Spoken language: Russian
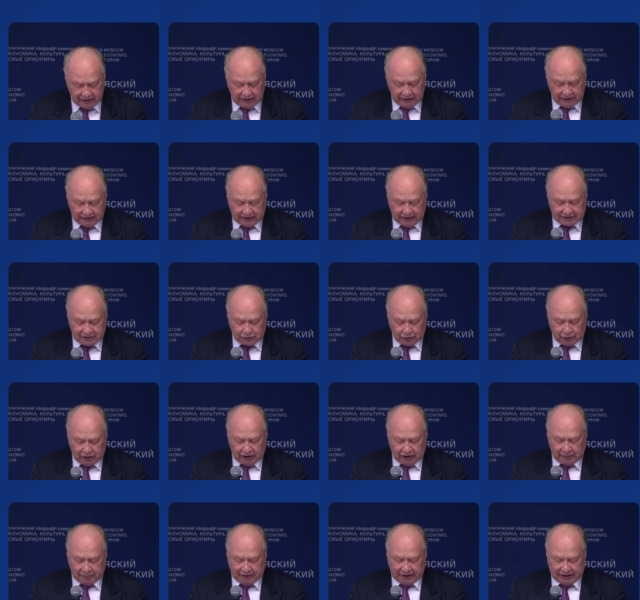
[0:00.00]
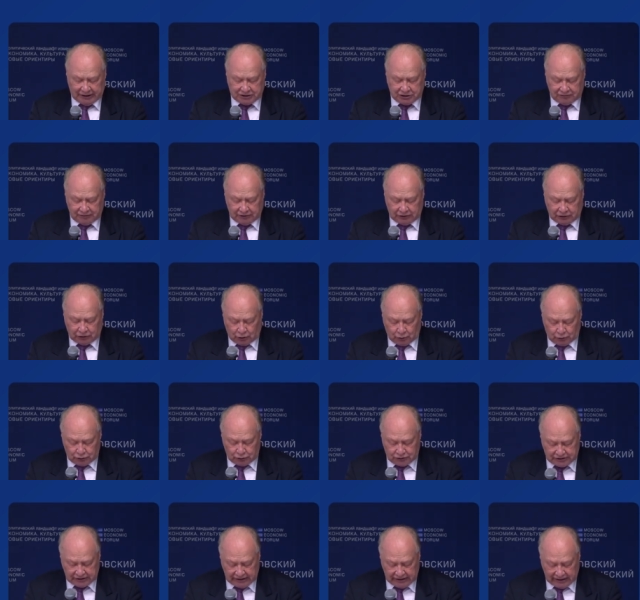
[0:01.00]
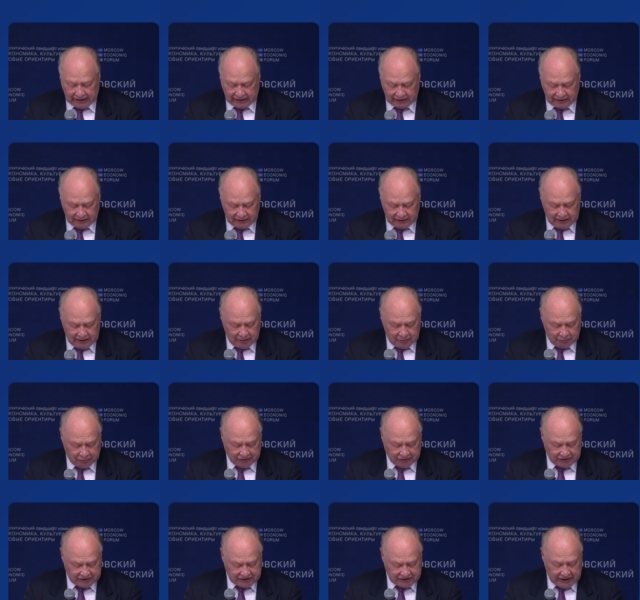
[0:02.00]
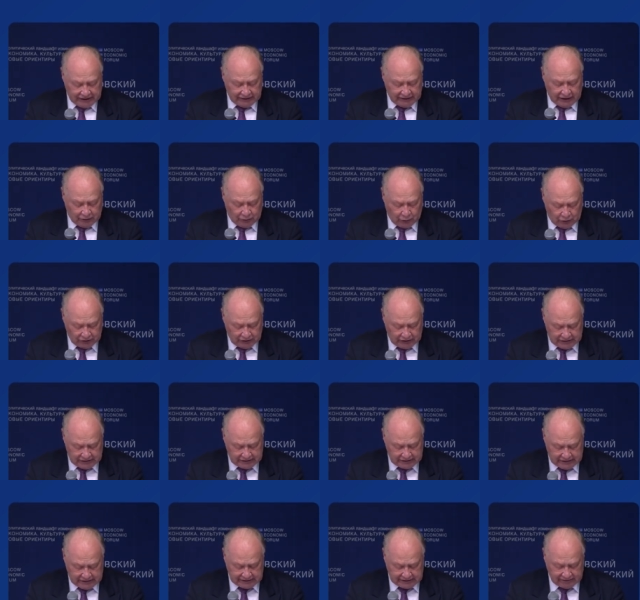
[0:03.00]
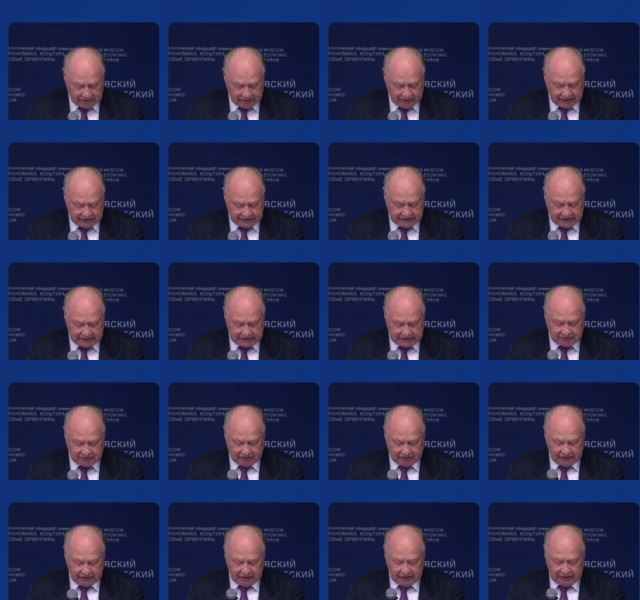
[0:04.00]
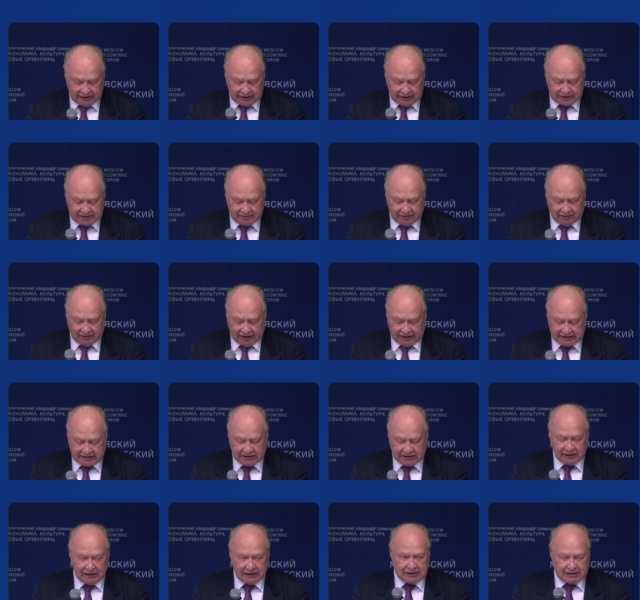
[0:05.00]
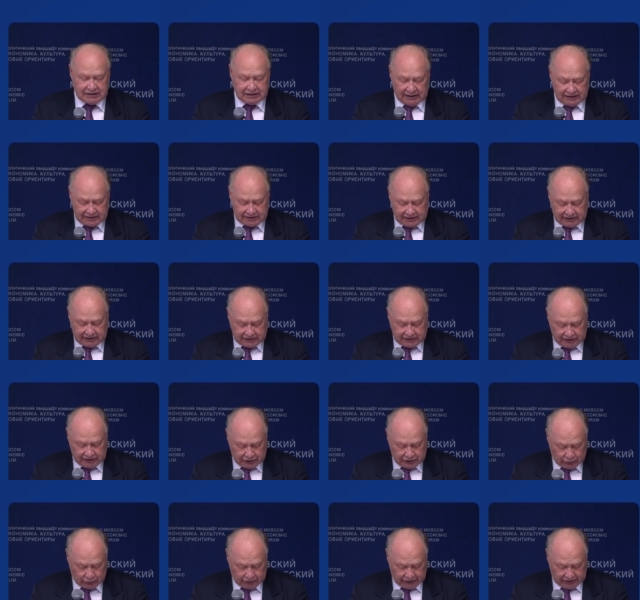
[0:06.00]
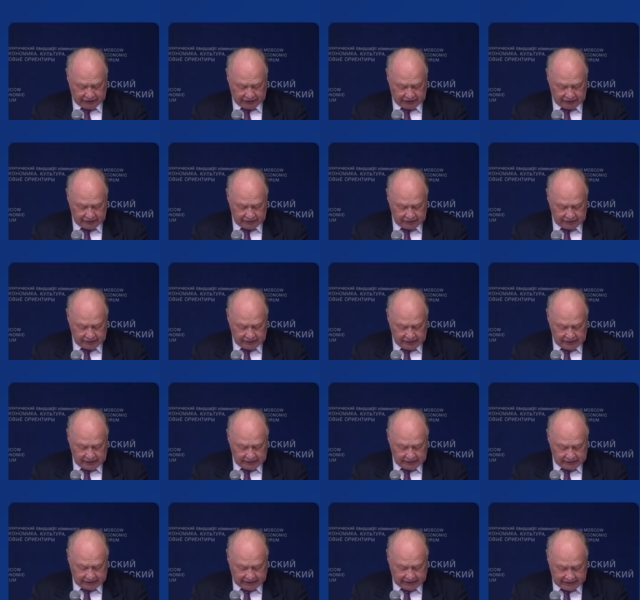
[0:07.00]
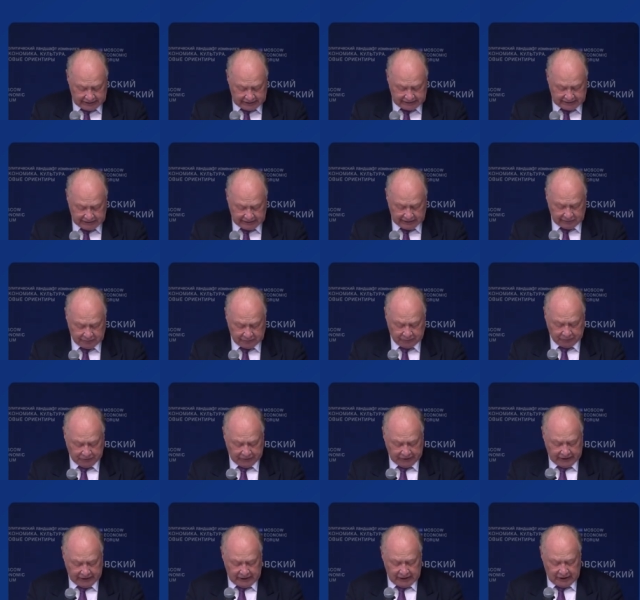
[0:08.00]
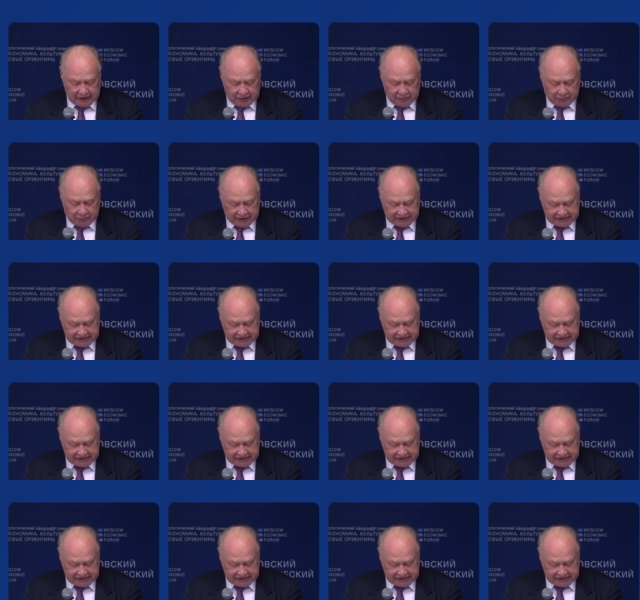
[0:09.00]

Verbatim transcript: достойно оплачивать труд селян, повышать доходность сельского хозяйства и развивать сельские территории. Третье. При